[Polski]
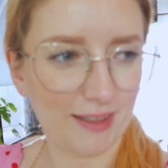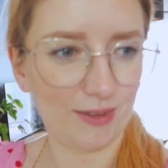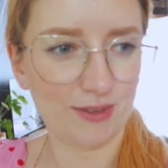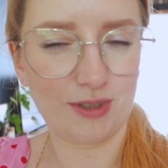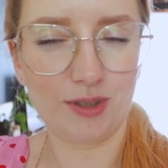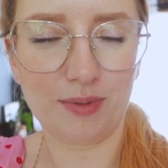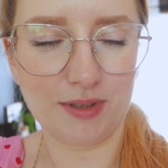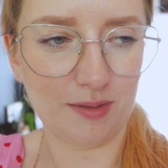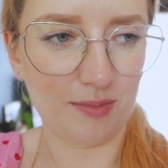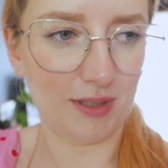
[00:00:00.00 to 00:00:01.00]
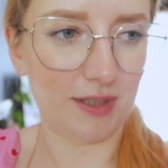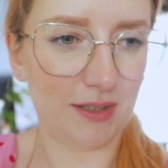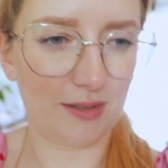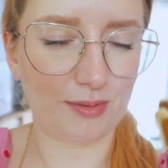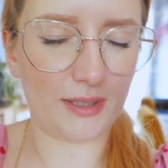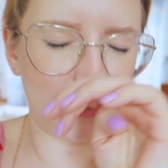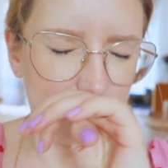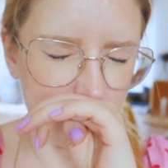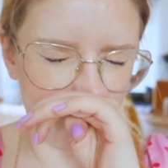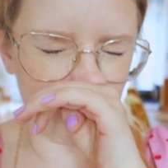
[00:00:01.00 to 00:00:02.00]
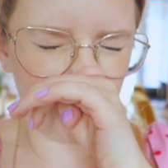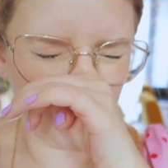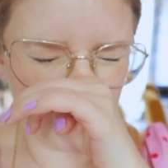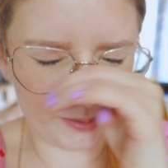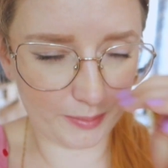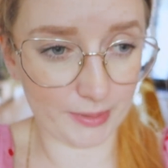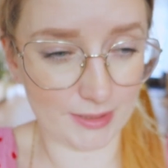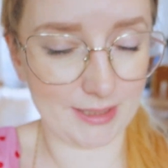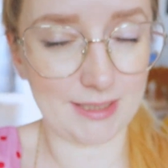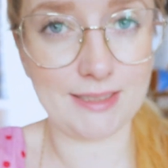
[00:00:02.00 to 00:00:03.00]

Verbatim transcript: Tylko zrobię sobie jeszcze, słuchajcie, wody, bo dzisiaj